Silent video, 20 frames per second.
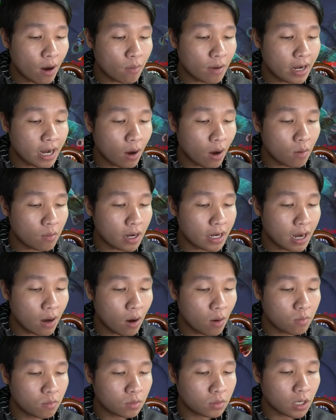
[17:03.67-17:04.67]
nhau không đánh nhau không đánh
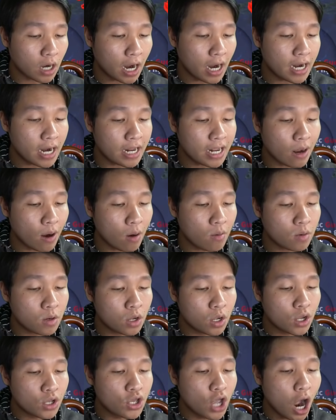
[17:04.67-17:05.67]
nhau không đấy đánh nhau
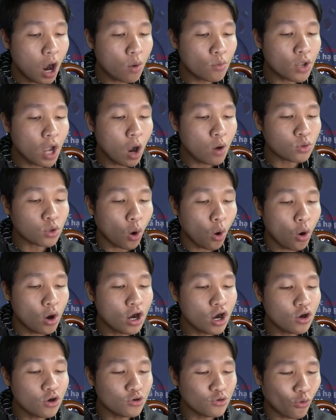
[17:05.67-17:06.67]
không vô vô
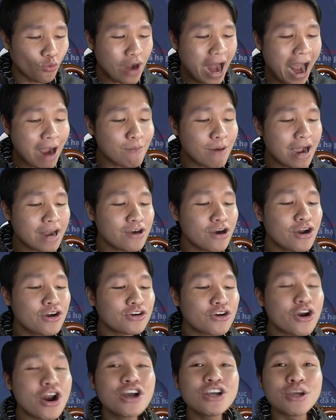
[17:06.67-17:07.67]
trụi nó trụi đã quá nó
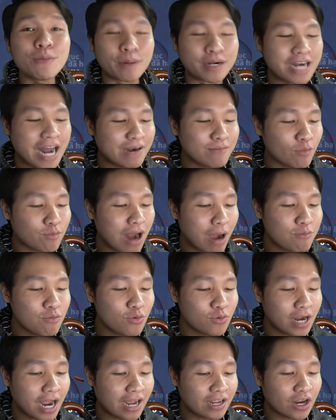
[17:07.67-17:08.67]
đứng nó đứng cho mình đánh một
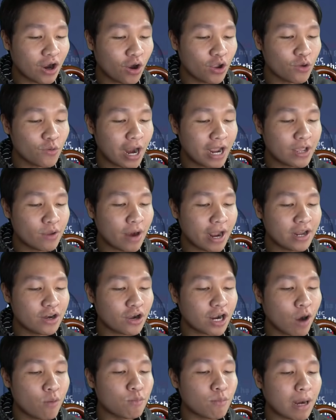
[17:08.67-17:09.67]
đống luôn kìa gọi vô đây vô đây
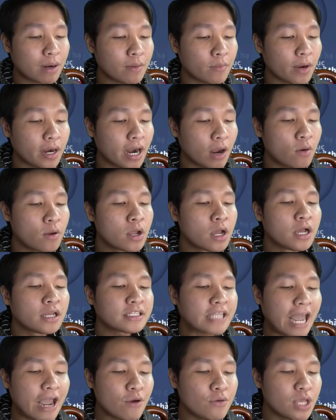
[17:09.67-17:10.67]
nó không mạnh bằng mình đâu
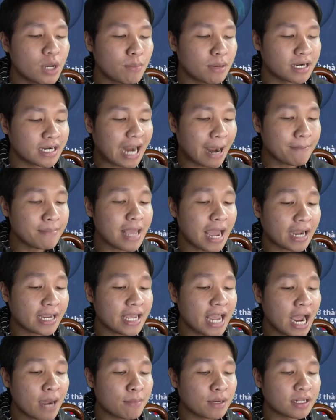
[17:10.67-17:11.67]
theo như mình cảm
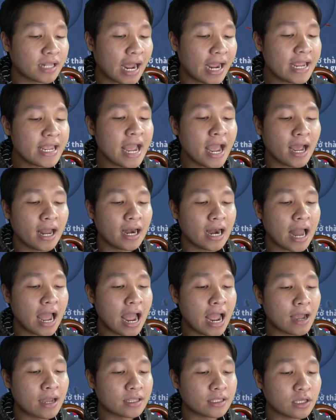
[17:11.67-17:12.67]
nhận nha mình thấy nha
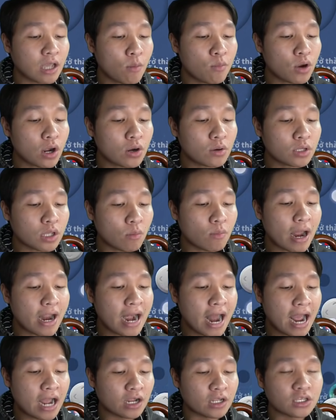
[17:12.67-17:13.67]
là trong trong
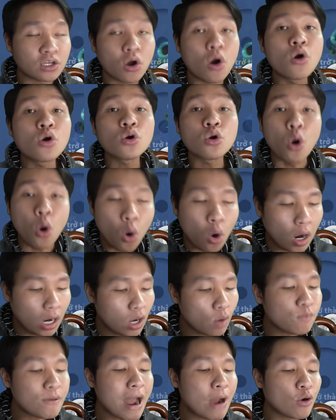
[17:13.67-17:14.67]
đây nè con
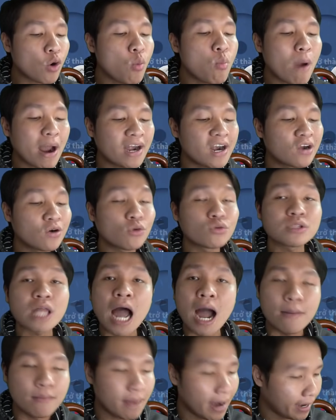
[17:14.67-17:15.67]
cua lúc nào cũng mạnh hơn con
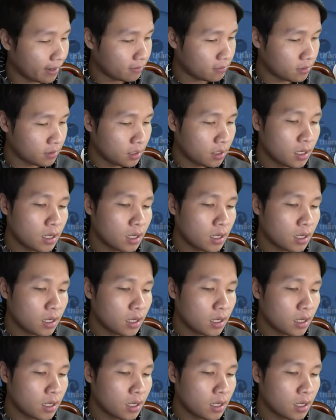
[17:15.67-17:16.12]
tôm các bạn